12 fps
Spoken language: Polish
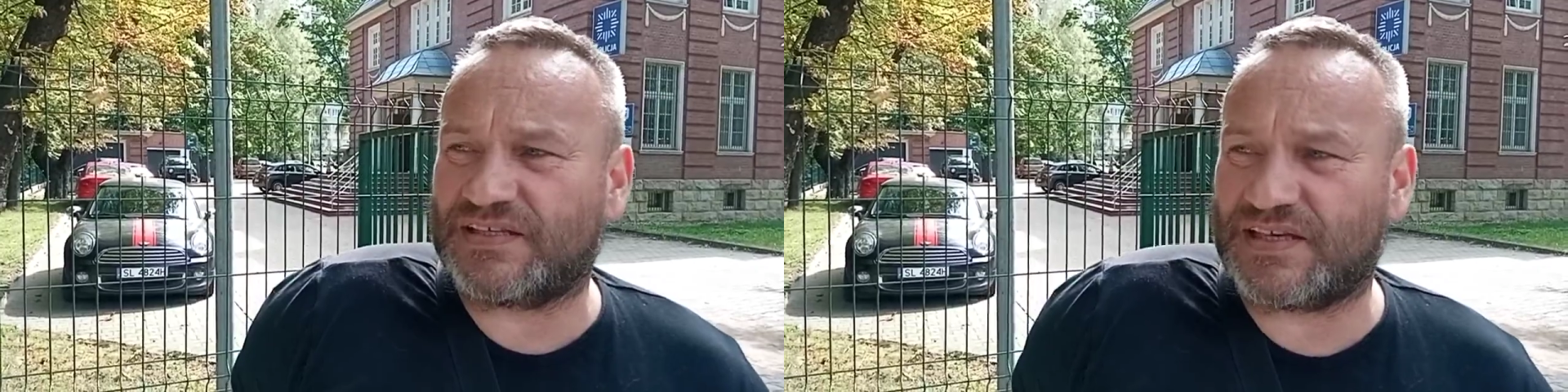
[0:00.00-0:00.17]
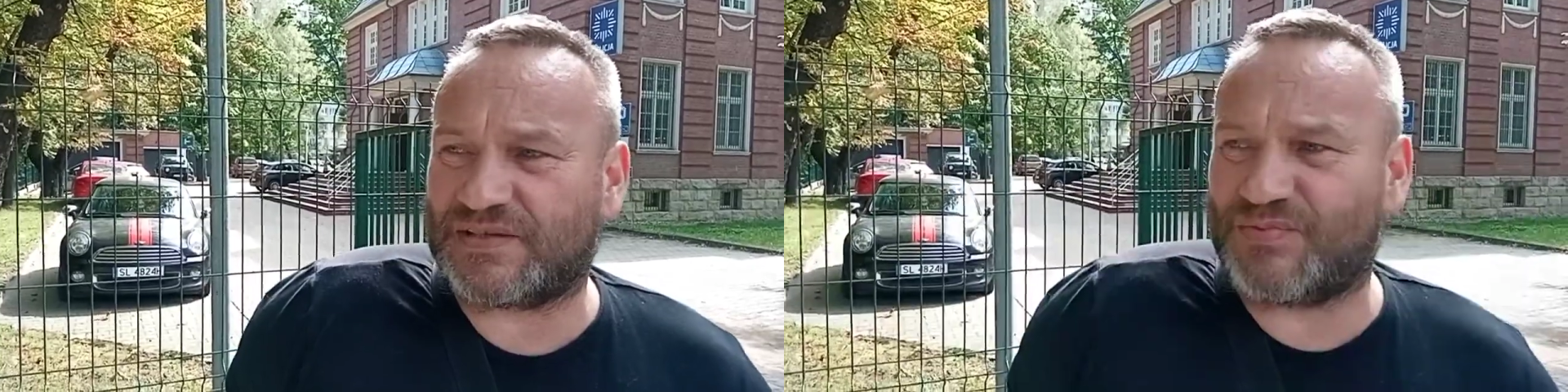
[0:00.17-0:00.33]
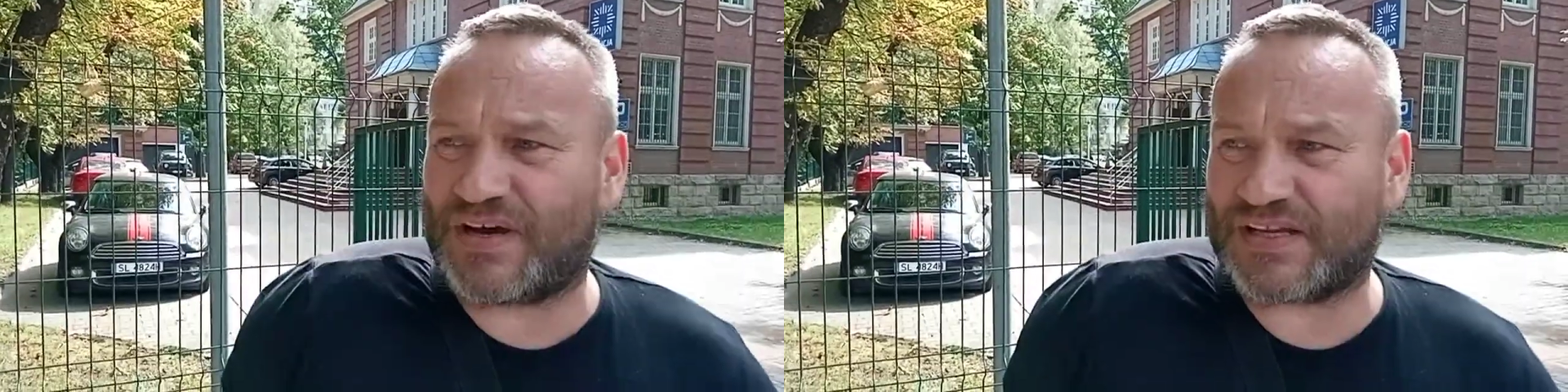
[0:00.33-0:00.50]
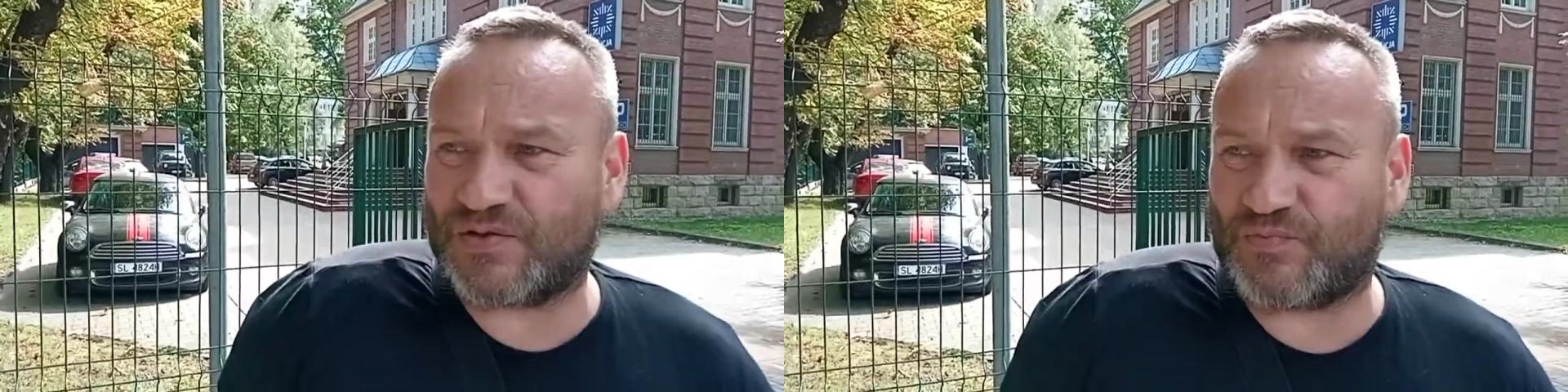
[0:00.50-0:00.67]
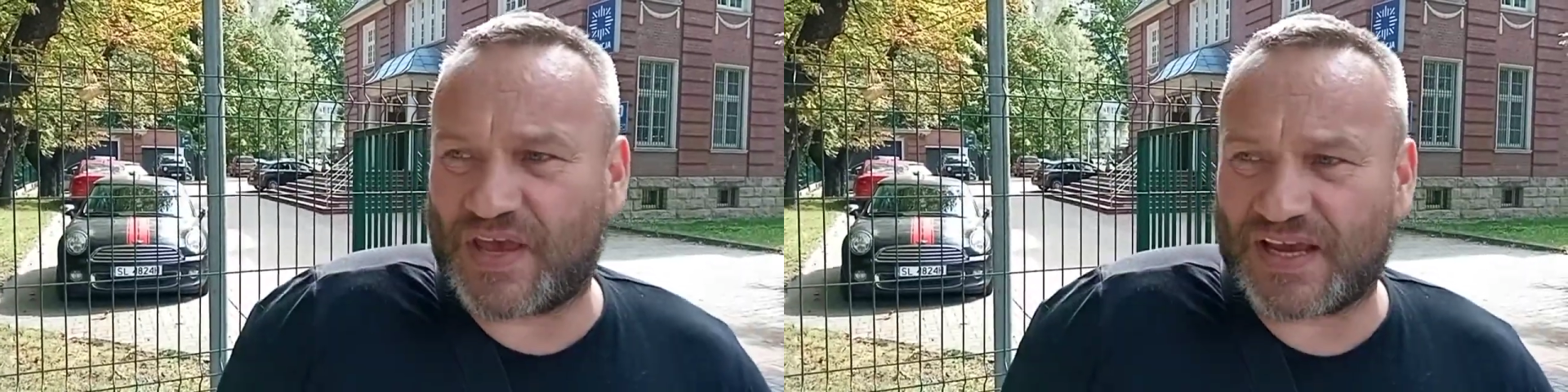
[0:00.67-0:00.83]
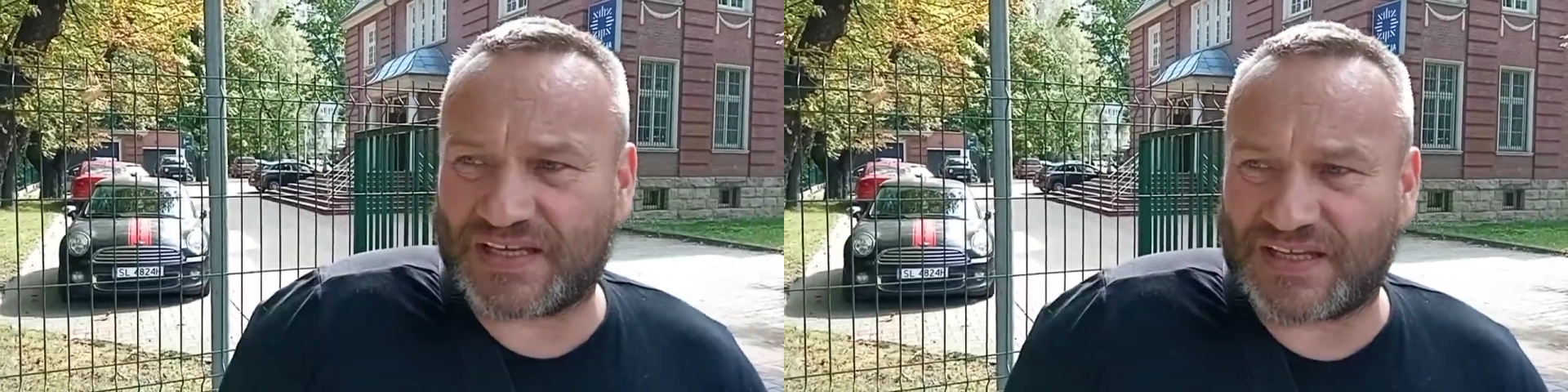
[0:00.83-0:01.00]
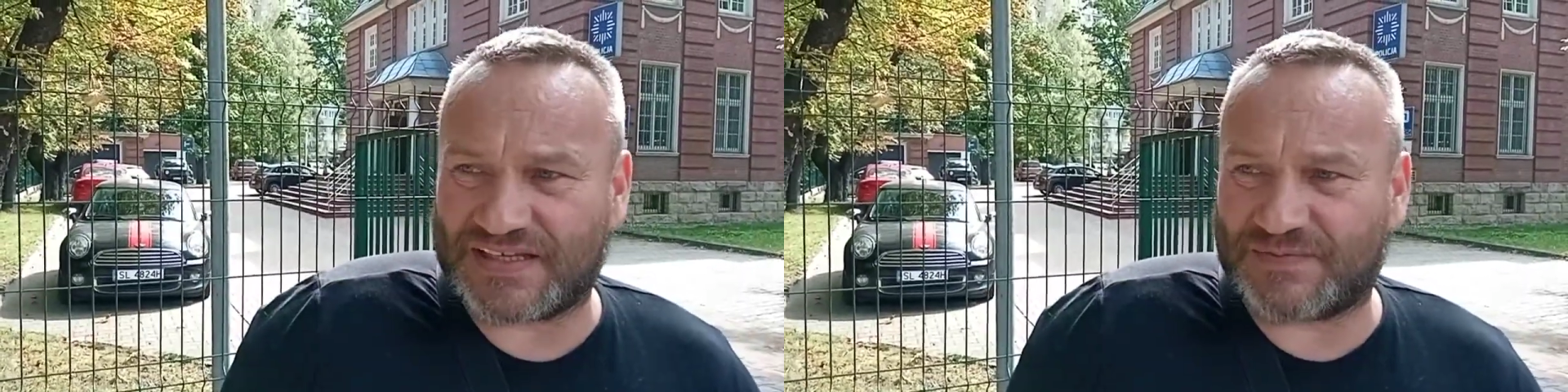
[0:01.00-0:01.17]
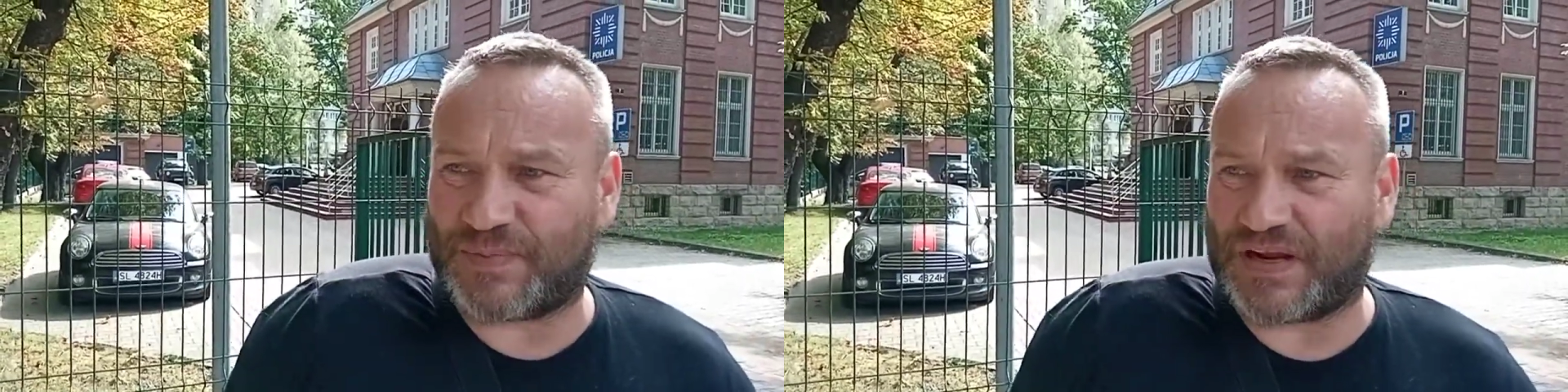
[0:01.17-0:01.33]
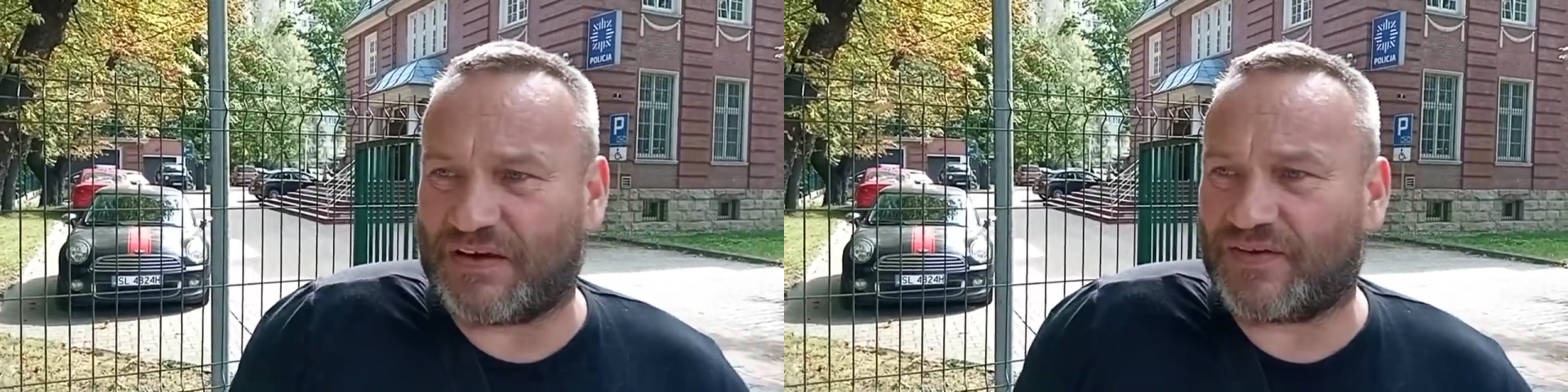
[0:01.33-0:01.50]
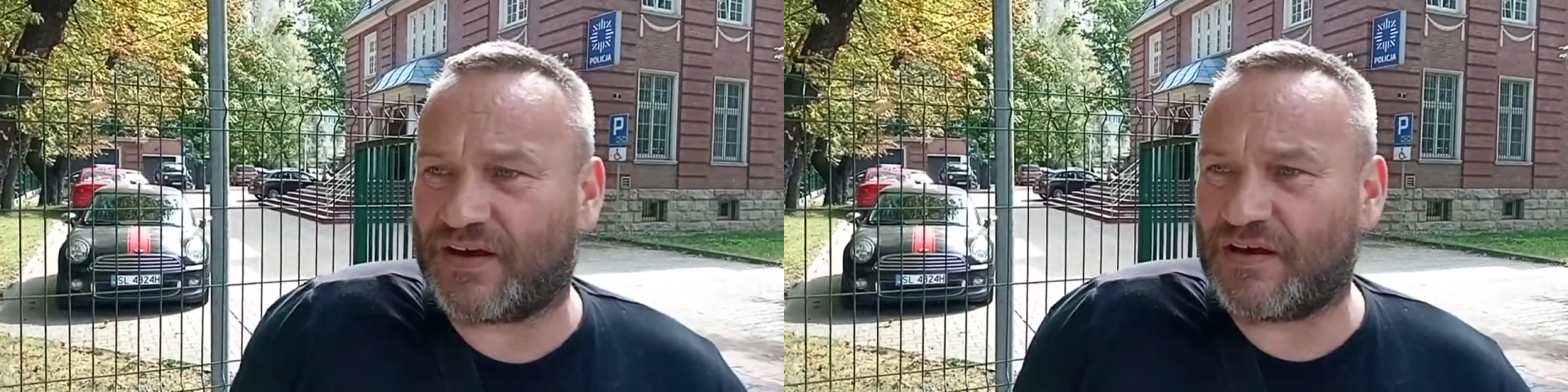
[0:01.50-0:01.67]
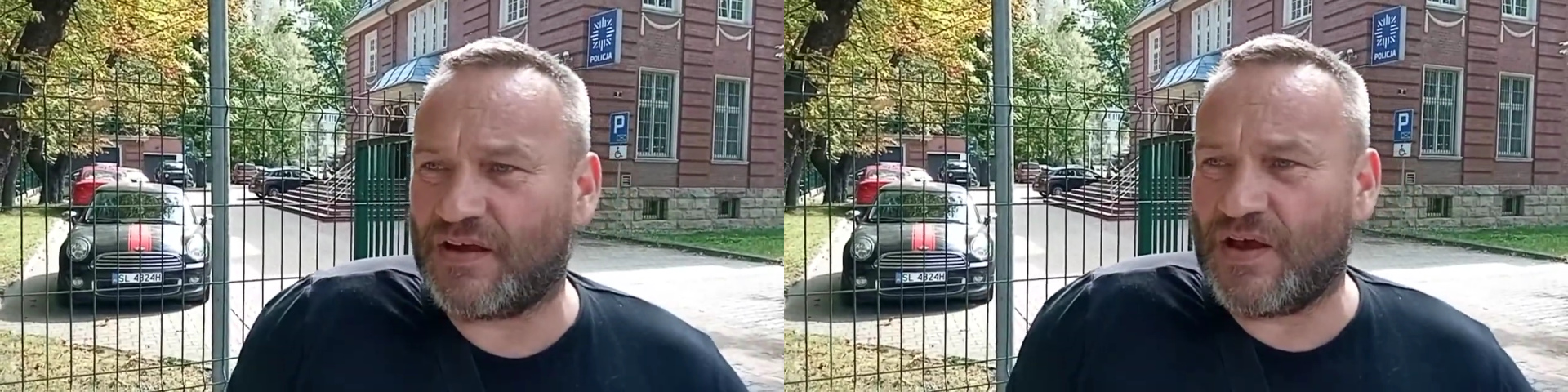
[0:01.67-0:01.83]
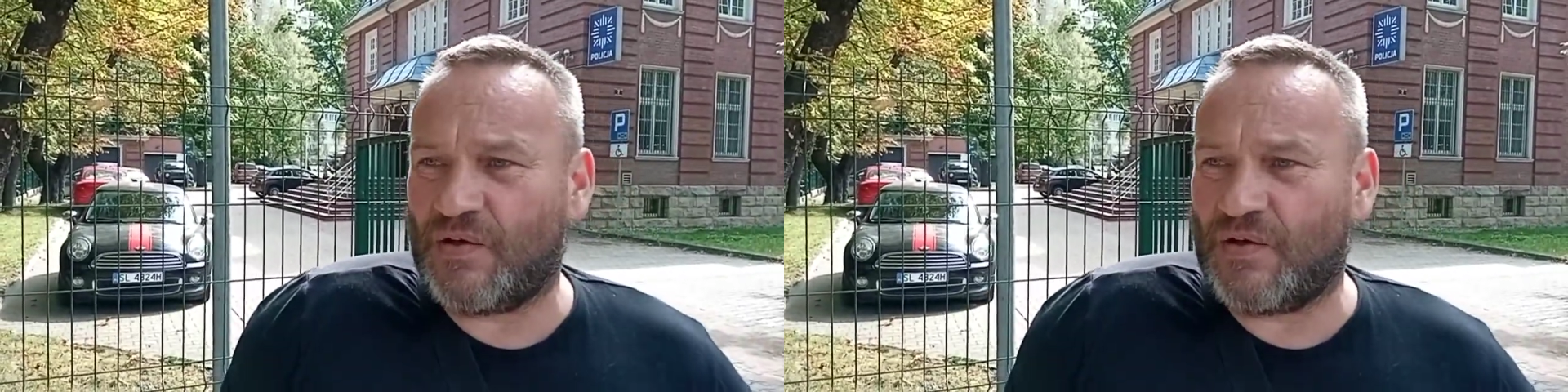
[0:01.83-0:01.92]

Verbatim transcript: jest bardzo piękna sprawa,